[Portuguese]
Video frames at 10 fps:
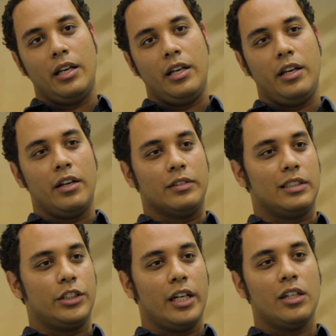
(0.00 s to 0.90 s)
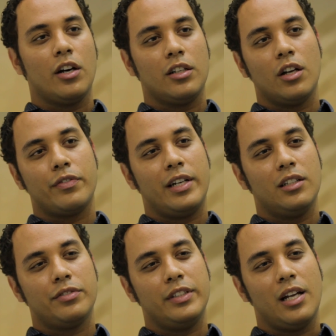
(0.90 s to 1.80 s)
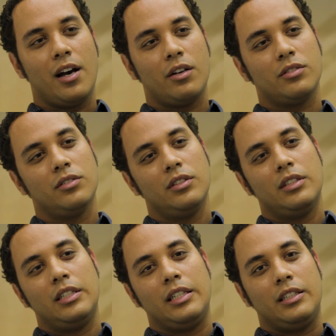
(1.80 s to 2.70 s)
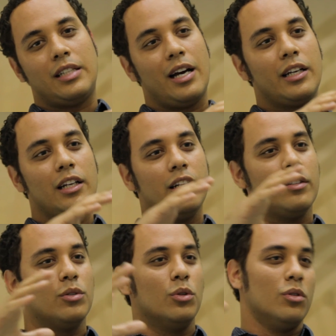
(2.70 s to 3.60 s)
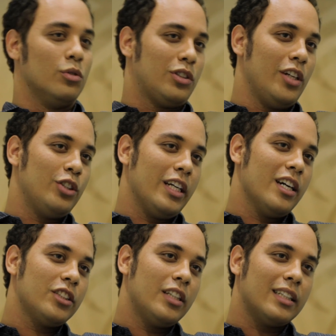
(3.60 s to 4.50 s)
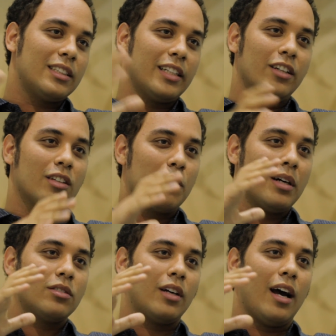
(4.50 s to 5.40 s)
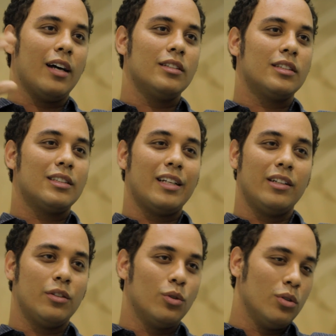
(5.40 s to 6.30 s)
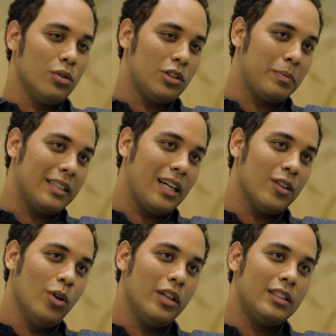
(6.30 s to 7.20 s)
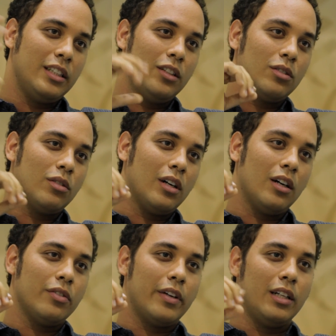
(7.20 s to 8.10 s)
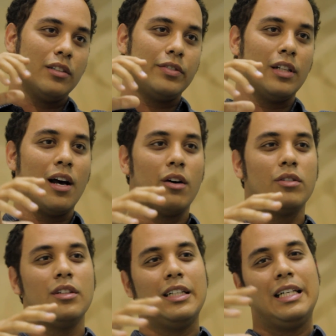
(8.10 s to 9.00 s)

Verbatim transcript: e você chega na hora da oferenda final, que tá aquele o, o filho gigante descendo na batucada, tem o, os pescadores indo com a oferenda final,